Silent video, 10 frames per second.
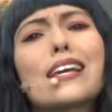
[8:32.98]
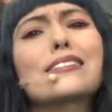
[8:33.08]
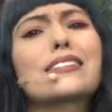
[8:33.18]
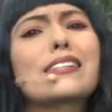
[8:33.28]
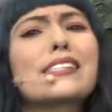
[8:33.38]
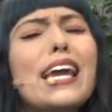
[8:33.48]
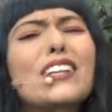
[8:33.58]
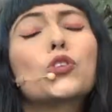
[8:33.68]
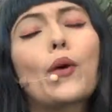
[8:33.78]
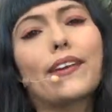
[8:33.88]
hasta hacía
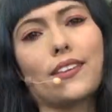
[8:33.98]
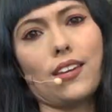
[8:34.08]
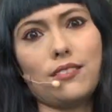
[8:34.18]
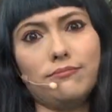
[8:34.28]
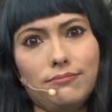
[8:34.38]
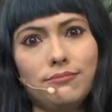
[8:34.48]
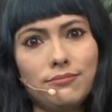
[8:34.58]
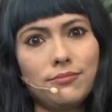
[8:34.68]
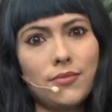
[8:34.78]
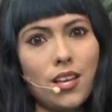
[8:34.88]
twerking.
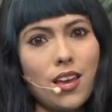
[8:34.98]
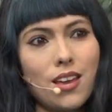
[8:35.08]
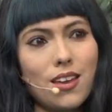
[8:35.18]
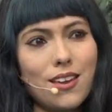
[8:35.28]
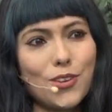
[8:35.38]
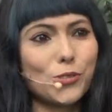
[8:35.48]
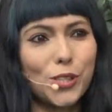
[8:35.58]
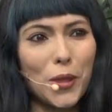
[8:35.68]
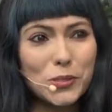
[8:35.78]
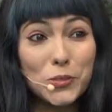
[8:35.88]
Y
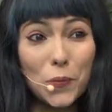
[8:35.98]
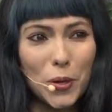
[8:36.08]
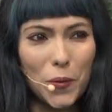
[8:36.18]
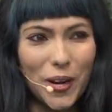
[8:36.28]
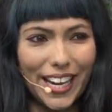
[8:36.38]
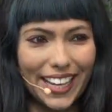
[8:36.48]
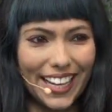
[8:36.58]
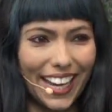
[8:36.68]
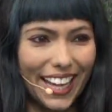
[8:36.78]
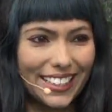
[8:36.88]
ustedes no me lo van a
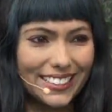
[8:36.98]
creer,